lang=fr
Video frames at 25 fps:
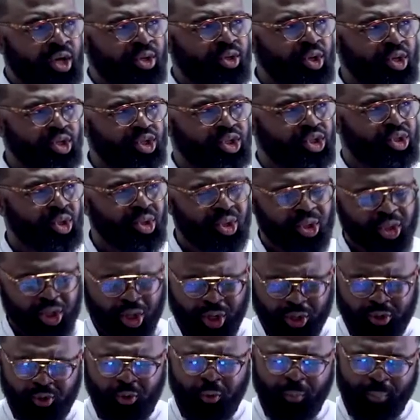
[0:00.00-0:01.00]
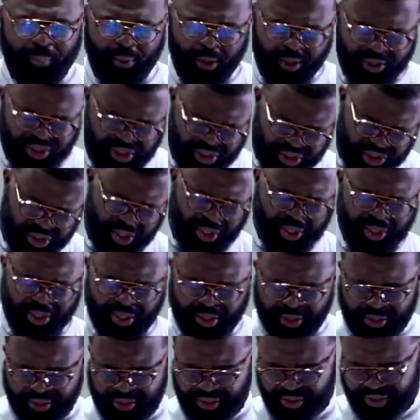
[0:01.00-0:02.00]
de ce que nous
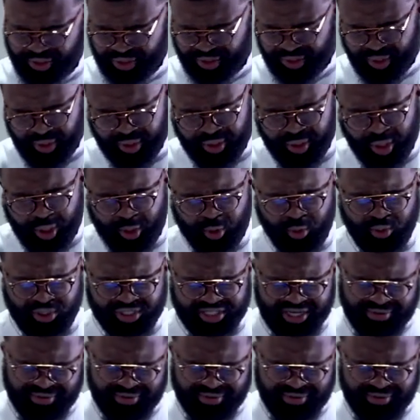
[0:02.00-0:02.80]
pensons, de ce que nous